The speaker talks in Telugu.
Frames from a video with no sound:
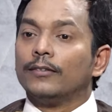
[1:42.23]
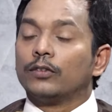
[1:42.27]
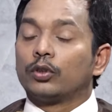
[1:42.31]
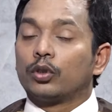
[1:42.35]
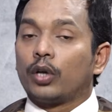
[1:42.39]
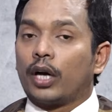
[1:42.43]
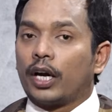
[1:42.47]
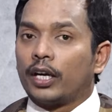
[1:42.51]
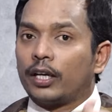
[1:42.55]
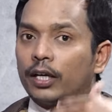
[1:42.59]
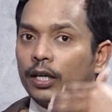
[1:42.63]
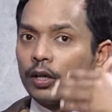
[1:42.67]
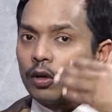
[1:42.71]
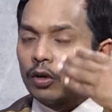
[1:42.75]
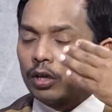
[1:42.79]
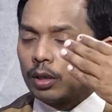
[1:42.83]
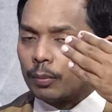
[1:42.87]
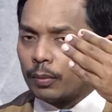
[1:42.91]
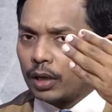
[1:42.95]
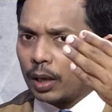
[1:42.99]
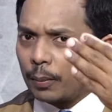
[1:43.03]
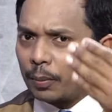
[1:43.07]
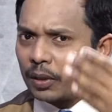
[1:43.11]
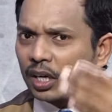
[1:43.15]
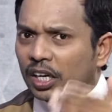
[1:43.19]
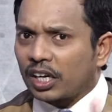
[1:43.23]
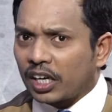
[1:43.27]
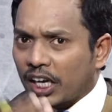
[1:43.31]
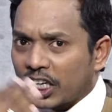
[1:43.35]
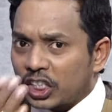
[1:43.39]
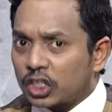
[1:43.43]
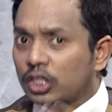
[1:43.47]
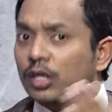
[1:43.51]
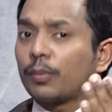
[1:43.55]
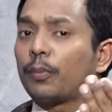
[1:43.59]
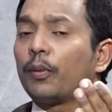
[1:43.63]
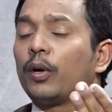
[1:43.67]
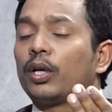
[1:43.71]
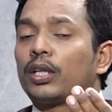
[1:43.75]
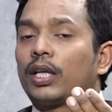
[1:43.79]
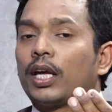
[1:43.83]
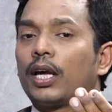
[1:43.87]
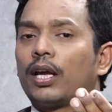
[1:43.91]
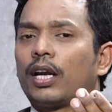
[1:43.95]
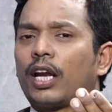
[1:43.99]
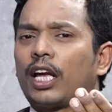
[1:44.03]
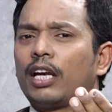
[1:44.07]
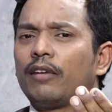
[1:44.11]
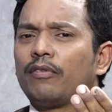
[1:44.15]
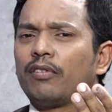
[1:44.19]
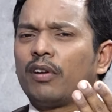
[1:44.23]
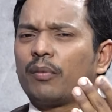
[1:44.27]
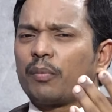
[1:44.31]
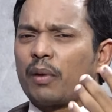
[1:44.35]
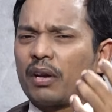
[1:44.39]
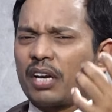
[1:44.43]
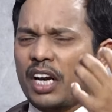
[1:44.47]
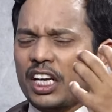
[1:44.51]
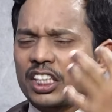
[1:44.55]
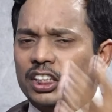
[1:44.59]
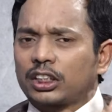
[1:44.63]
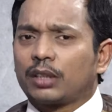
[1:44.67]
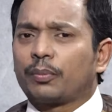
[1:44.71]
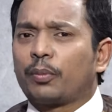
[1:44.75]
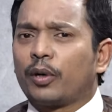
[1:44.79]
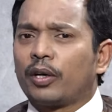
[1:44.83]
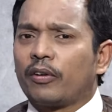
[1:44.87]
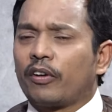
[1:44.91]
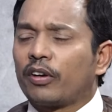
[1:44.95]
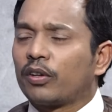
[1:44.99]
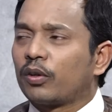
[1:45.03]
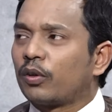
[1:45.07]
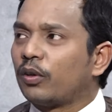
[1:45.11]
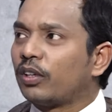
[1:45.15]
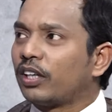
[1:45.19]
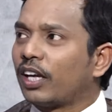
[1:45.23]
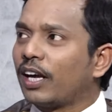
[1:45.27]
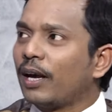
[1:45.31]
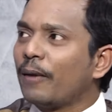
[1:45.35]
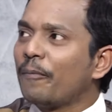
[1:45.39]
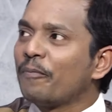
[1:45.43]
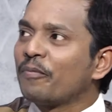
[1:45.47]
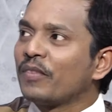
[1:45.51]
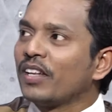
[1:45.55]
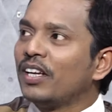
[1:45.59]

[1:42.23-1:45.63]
సో అండ్ ఇంకోటి మీరు ఎప్పుడైనా నష్టపోతే లైఫ్లో మేము నష్టపోయాం అనుకుంటే